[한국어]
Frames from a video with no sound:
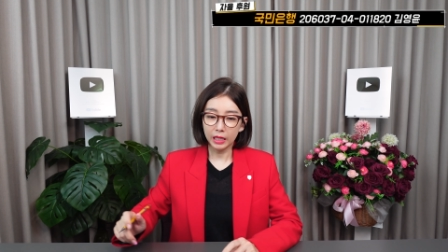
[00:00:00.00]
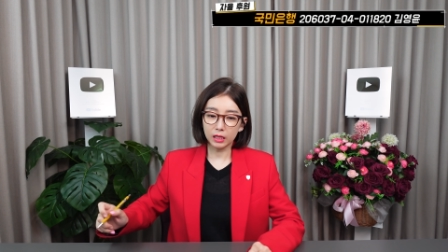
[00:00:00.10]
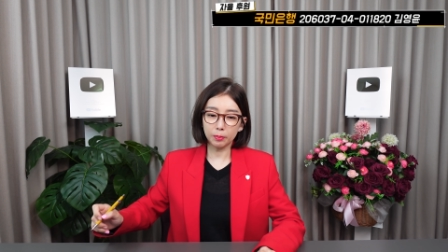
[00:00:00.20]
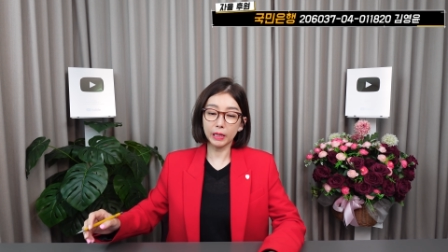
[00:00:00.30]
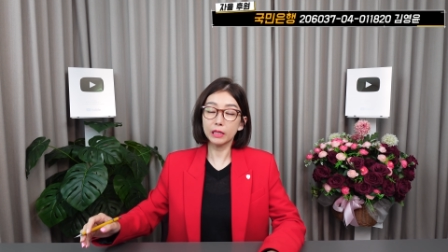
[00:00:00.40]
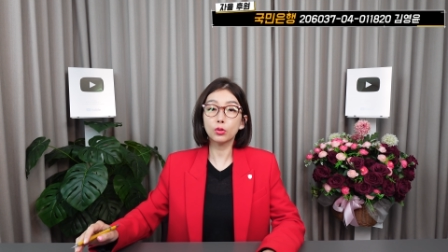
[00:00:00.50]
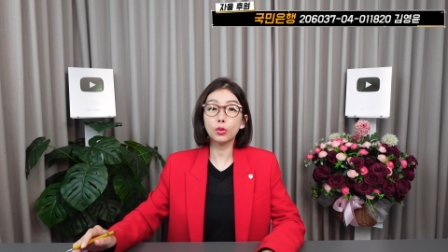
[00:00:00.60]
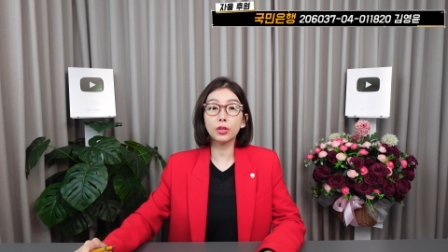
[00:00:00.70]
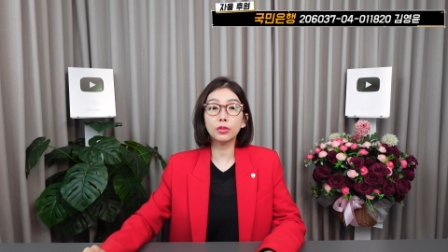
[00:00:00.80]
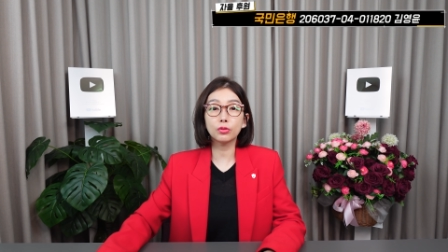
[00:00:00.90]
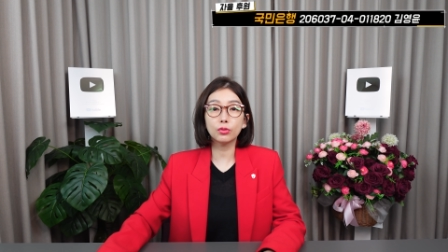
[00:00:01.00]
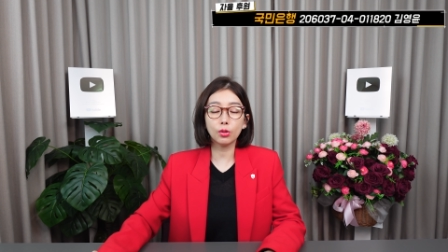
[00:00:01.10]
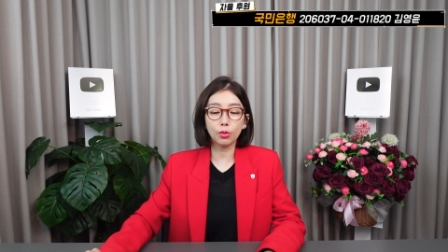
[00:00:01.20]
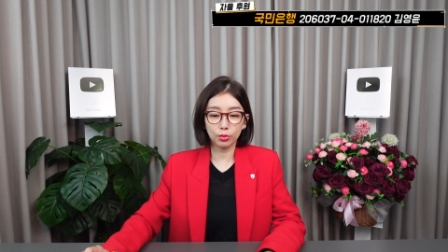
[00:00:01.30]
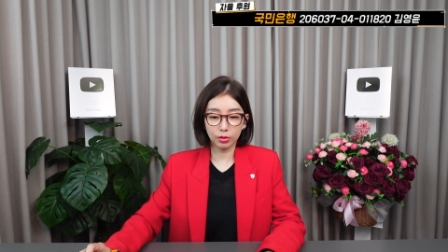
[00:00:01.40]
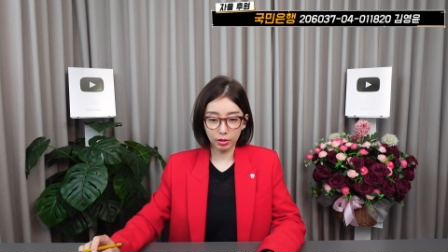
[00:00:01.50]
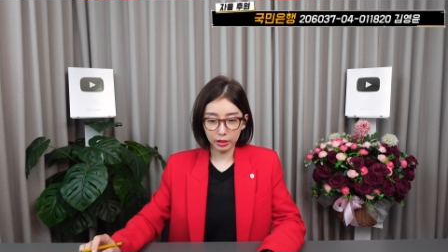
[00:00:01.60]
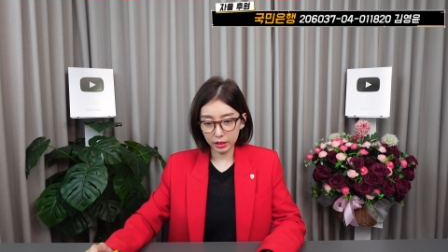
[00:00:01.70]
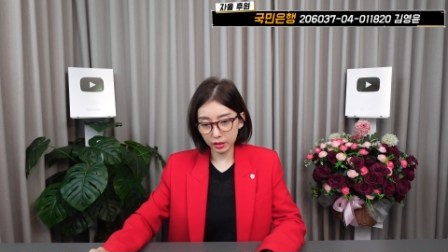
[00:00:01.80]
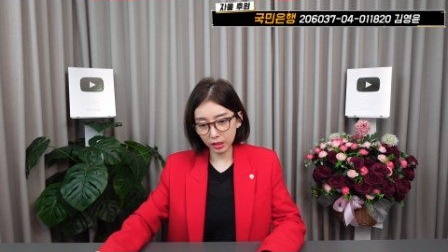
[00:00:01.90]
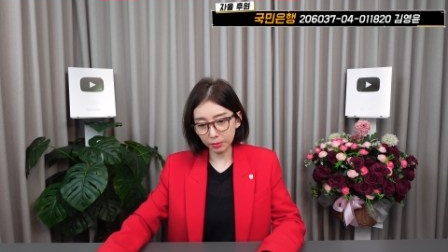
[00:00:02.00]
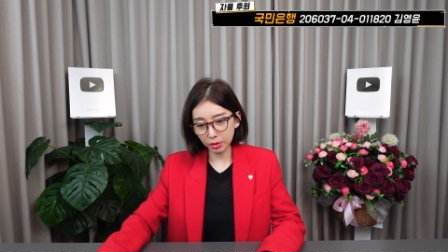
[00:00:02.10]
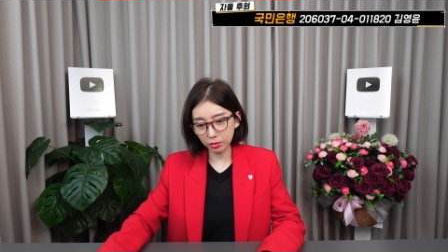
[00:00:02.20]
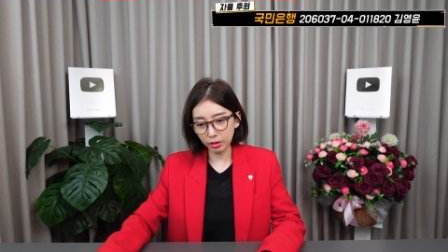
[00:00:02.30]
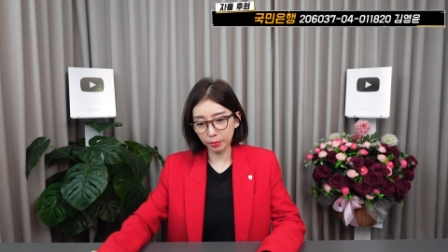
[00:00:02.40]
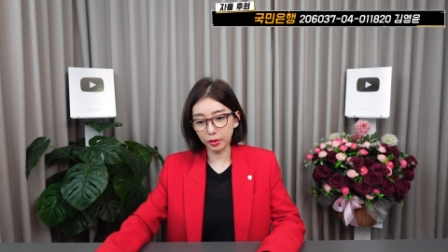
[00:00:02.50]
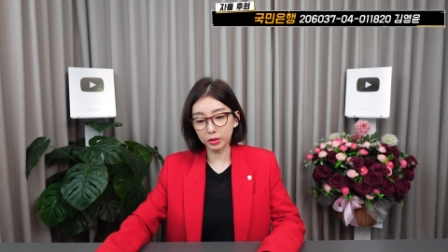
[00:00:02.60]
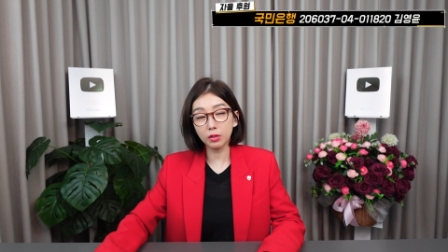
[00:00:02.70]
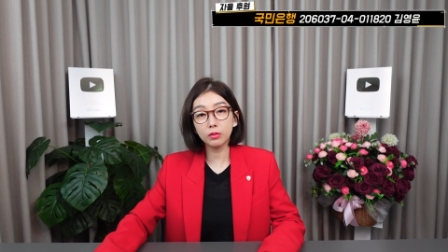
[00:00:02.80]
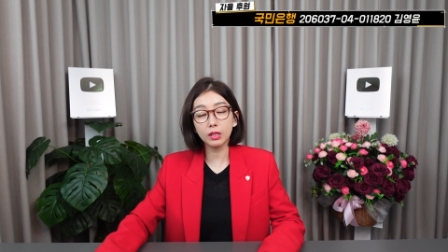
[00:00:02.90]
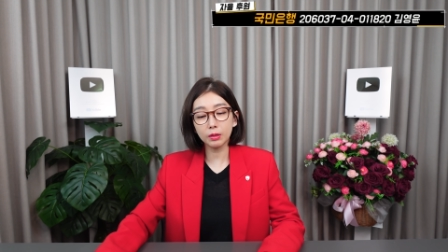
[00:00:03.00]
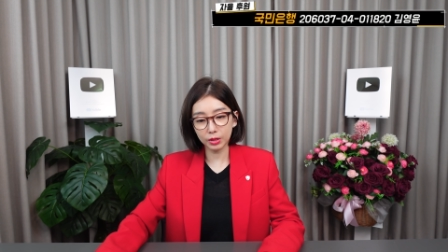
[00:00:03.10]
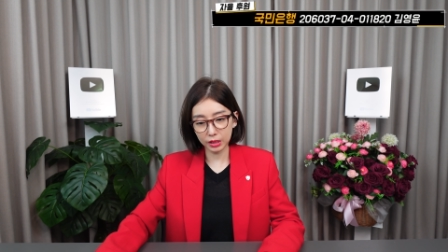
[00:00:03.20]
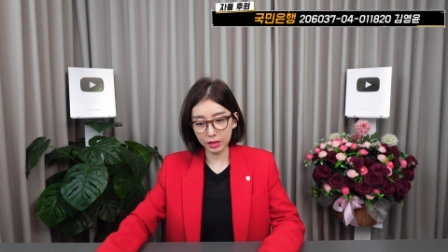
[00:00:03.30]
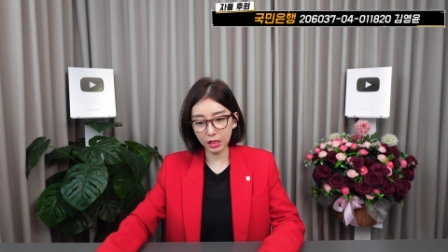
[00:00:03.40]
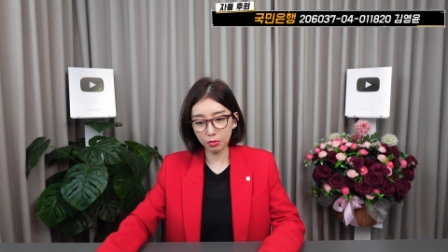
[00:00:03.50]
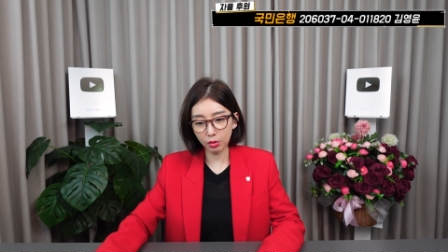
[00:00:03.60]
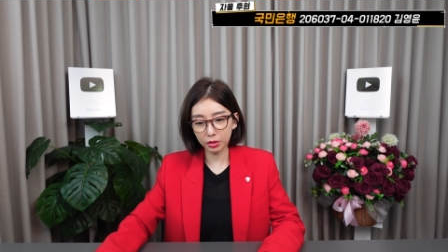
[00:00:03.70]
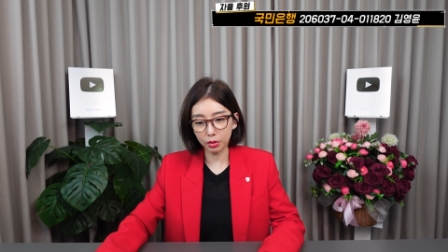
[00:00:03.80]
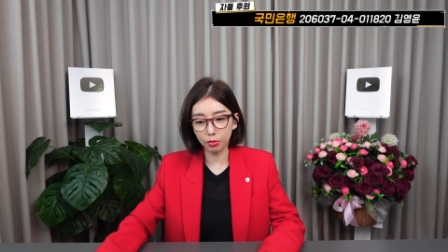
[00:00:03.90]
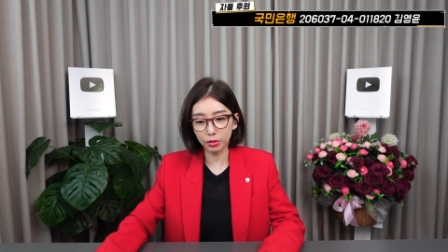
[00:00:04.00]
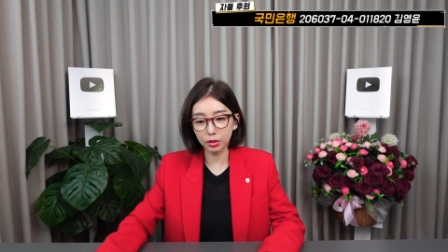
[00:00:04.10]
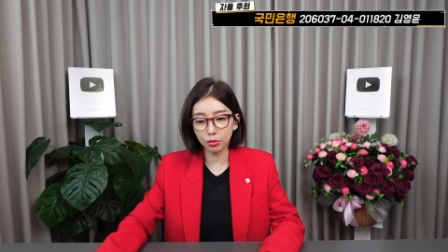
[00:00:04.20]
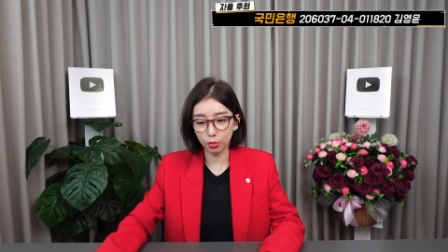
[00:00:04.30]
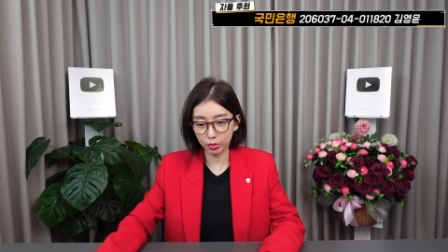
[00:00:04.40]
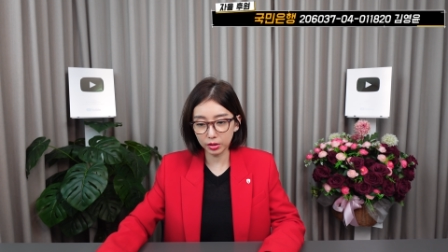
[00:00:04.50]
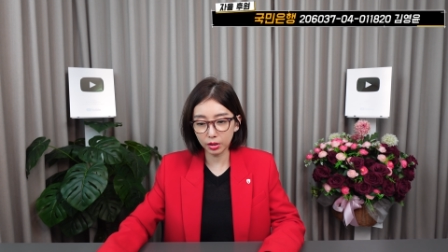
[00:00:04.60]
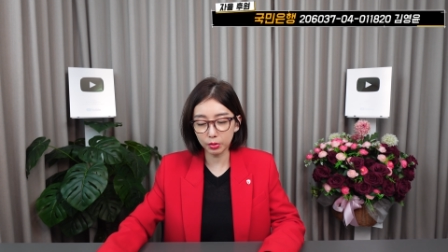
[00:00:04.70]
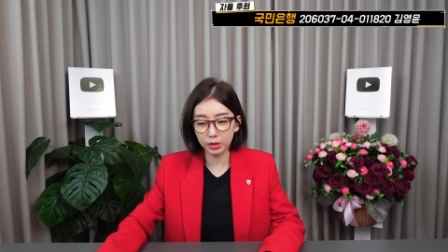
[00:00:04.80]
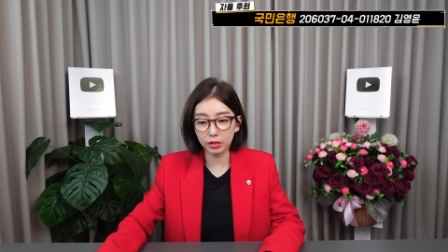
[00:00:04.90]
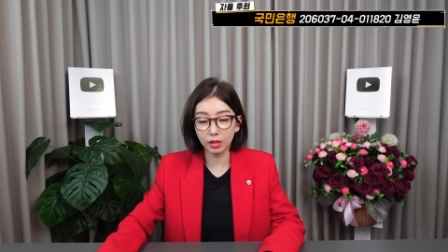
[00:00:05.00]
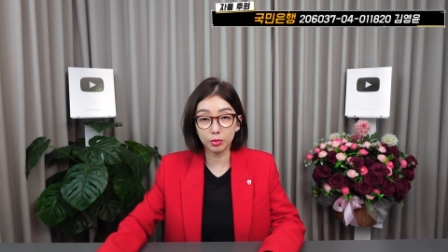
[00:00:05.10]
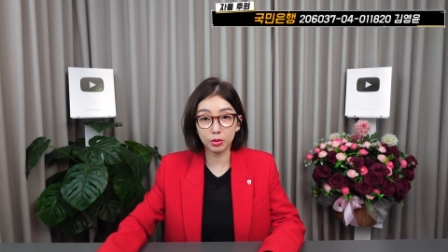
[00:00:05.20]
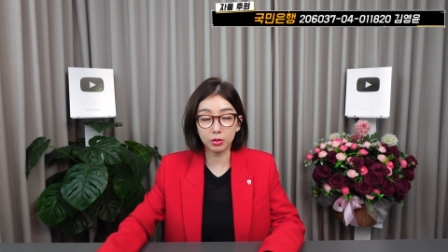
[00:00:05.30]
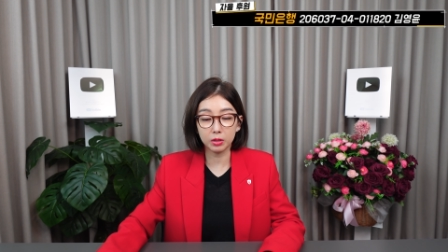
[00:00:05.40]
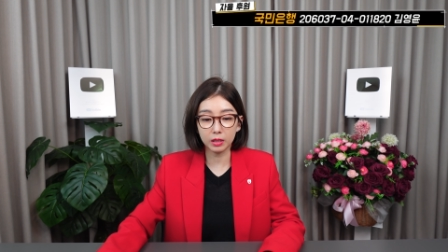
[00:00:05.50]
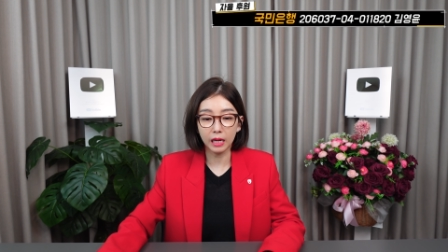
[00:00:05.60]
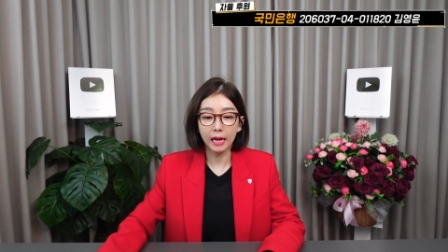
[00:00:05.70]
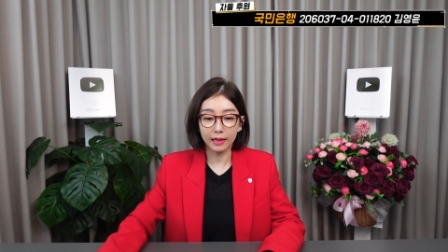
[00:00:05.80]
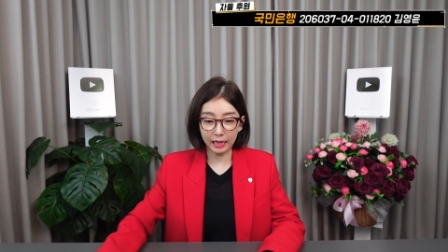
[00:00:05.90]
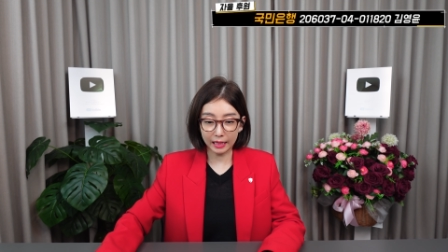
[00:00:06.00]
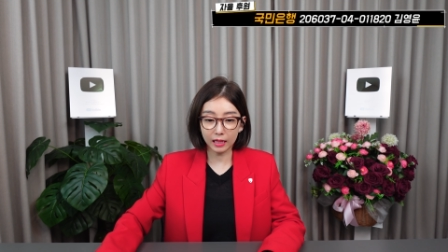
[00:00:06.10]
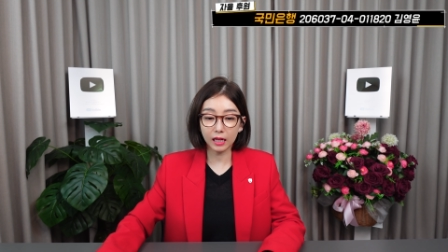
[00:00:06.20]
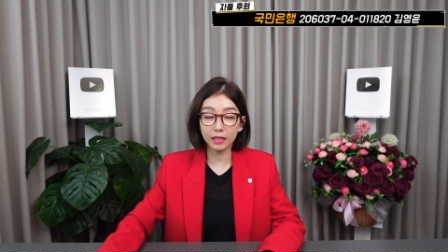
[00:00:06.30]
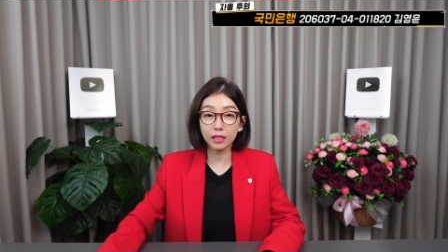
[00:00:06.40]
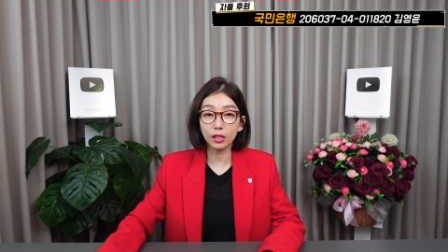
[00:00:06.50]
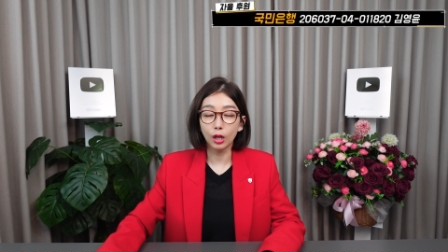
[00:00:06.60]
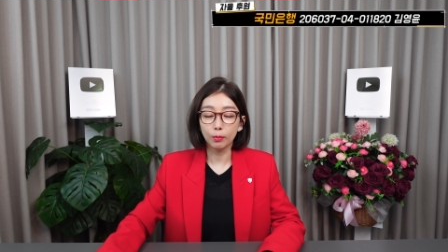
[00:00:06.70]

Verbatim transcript: 이 배소연은요. 이재명 대표가 성남시장과 경기도지사로 있을 때부터 그를 가까이